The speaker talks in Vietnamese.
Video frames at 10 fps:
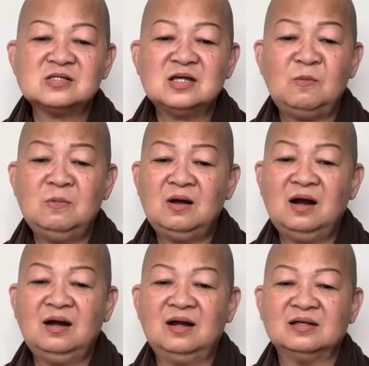sống
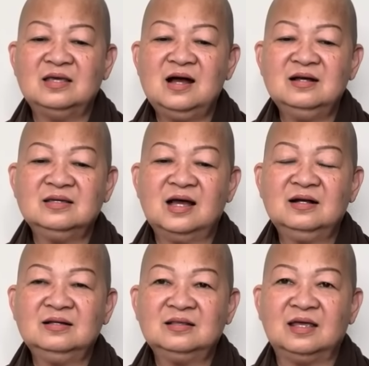rất là trơn
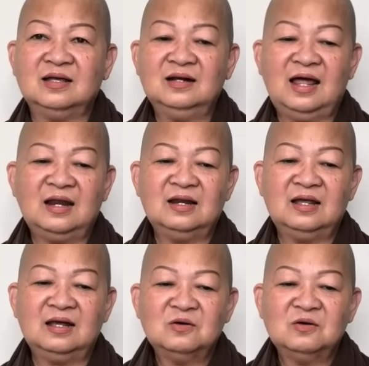chất tiện lành nè,